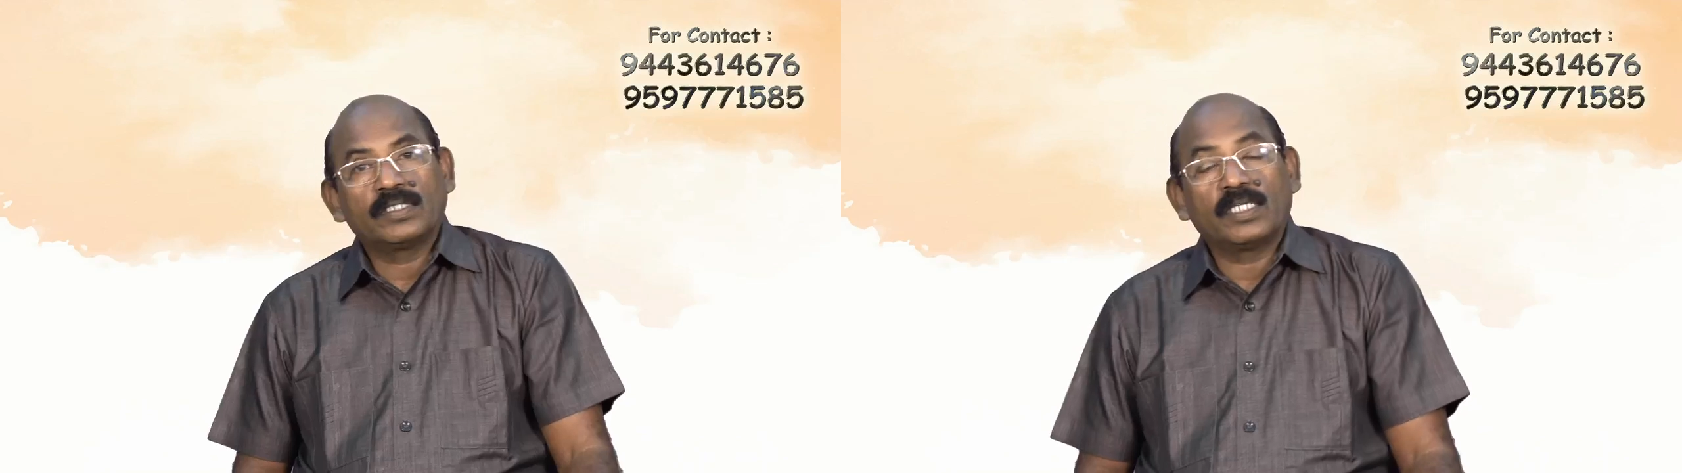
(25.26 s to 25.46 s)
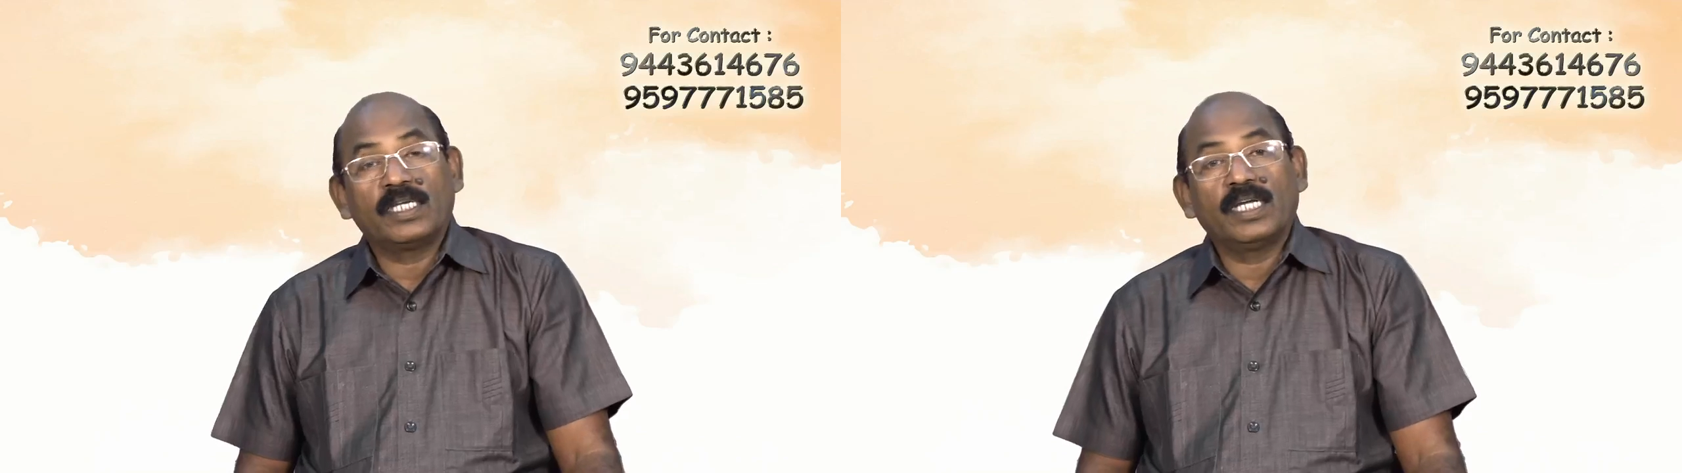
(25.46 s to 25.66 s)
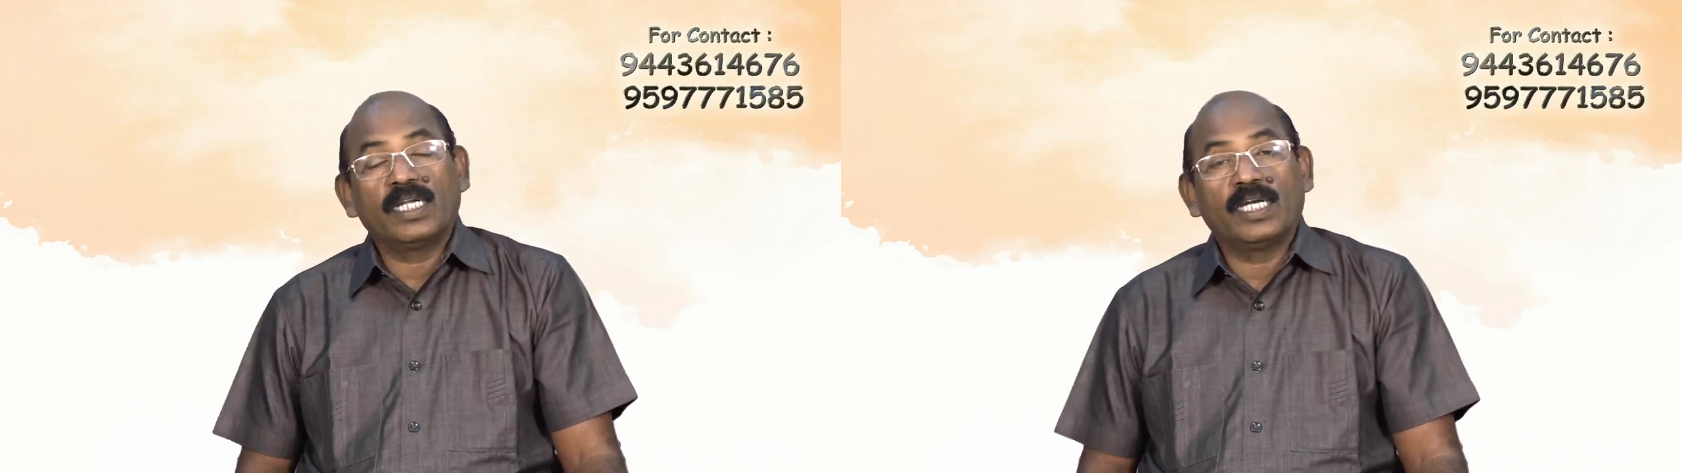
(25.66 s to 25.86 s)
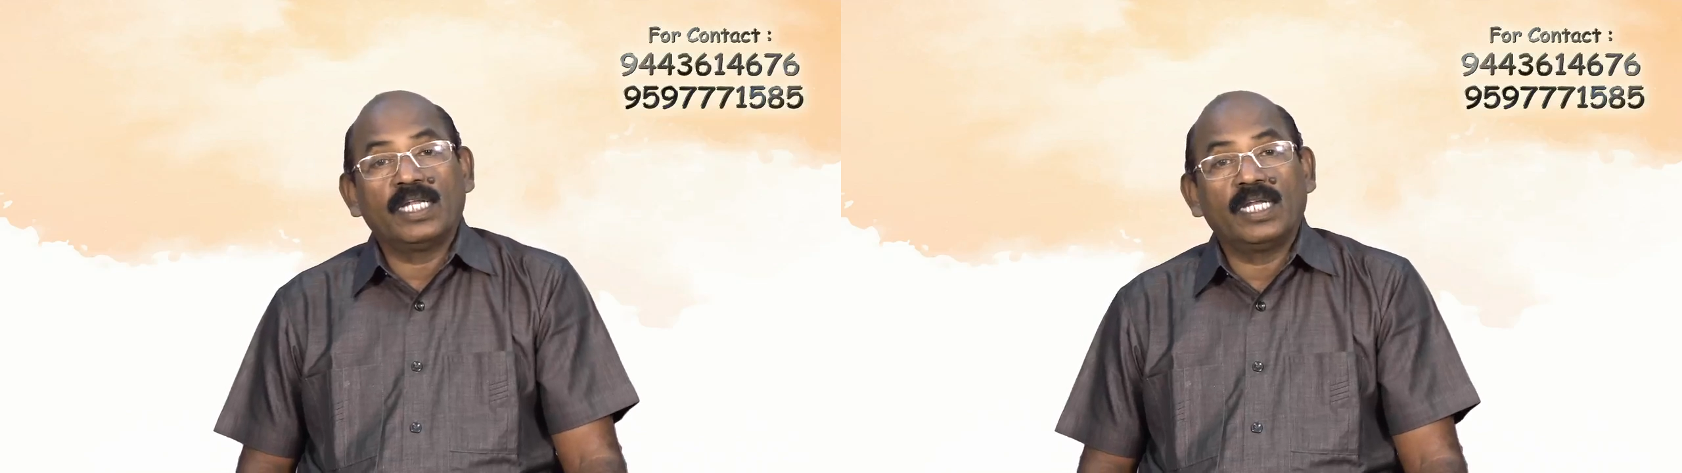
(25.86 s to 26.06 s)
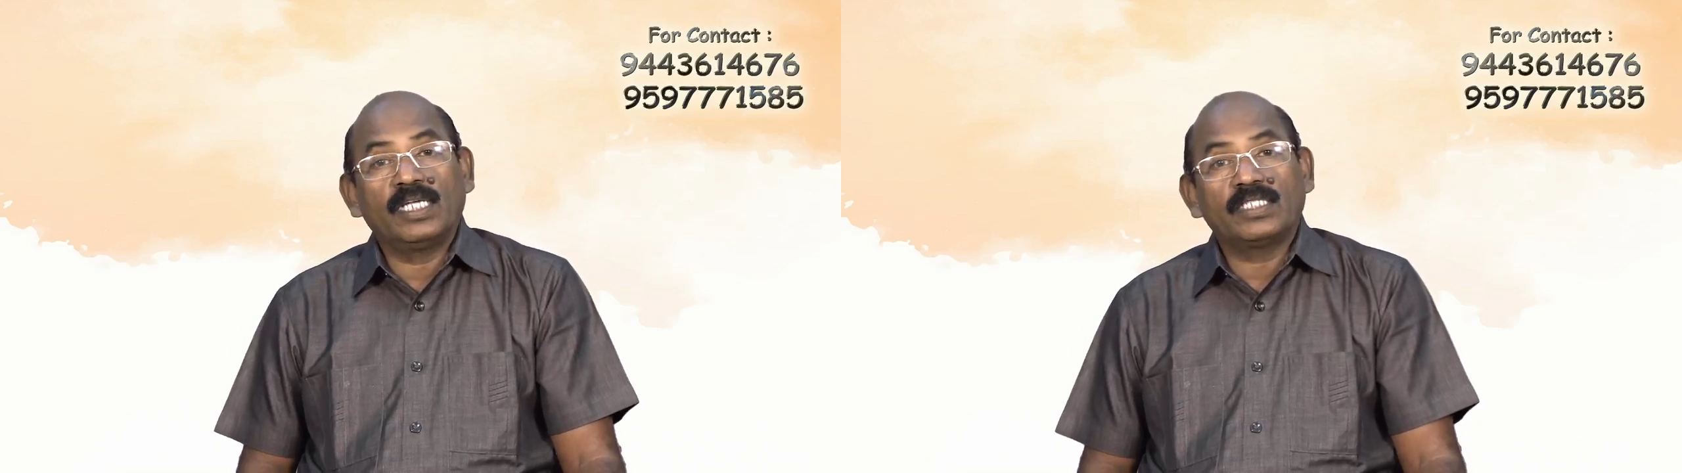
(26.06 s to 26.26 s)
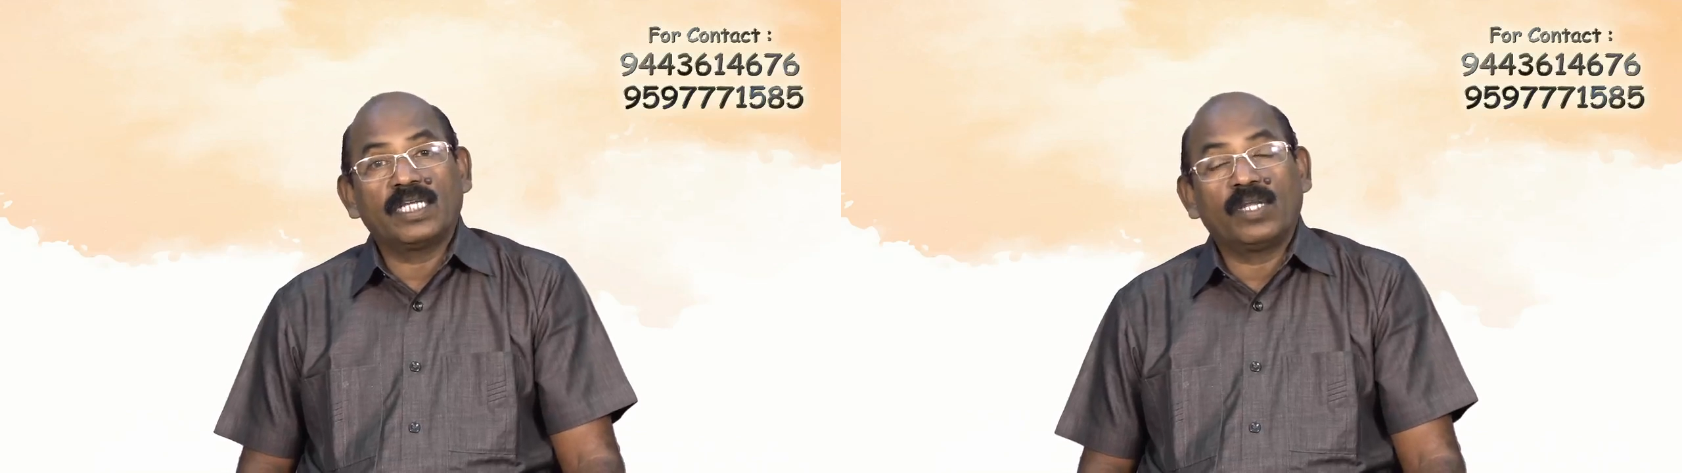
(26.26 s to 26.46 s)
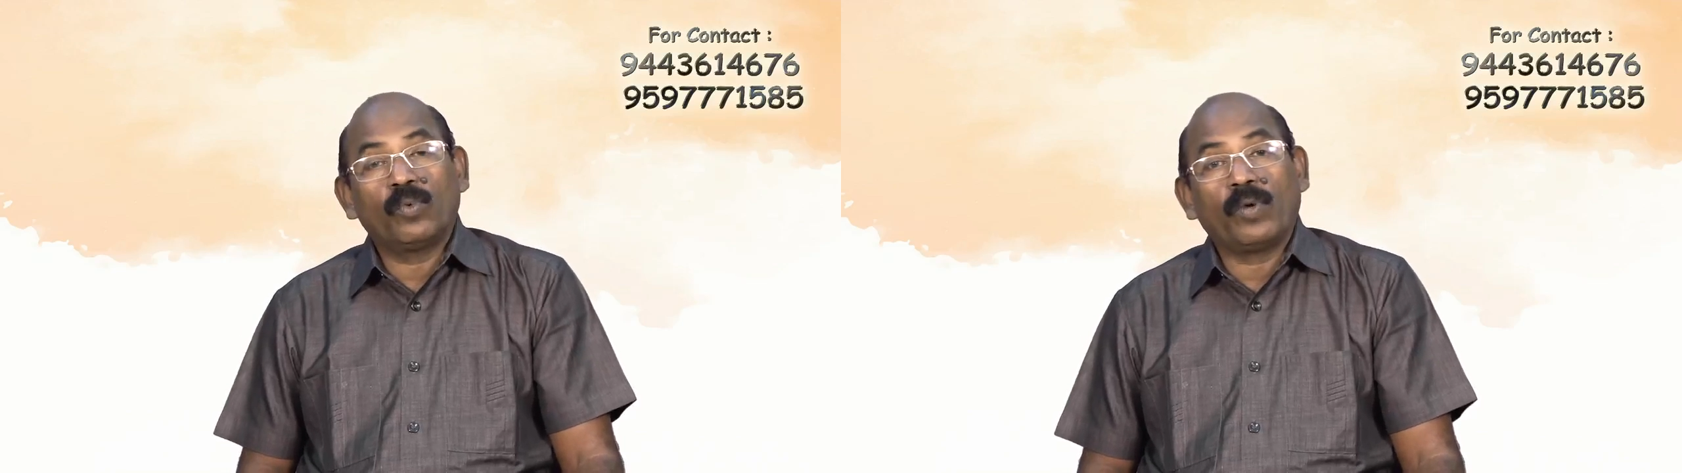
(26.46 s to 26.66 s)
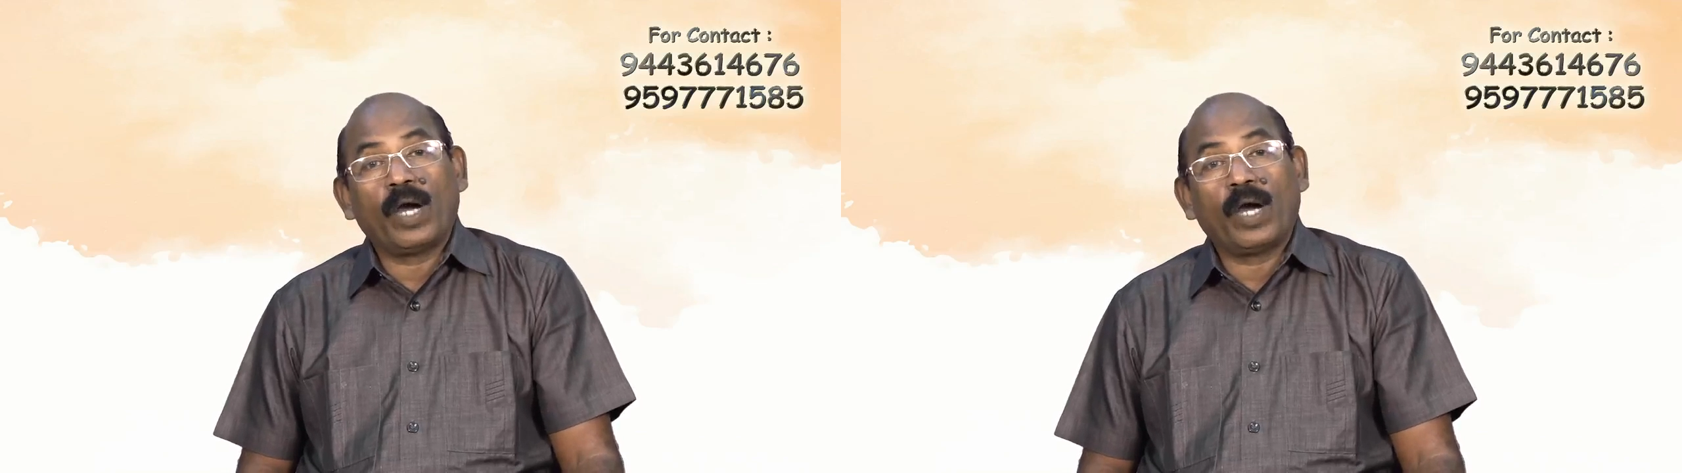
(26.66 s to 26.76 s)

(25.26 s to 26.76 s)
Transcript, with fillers: சில நேரங்களிலே சில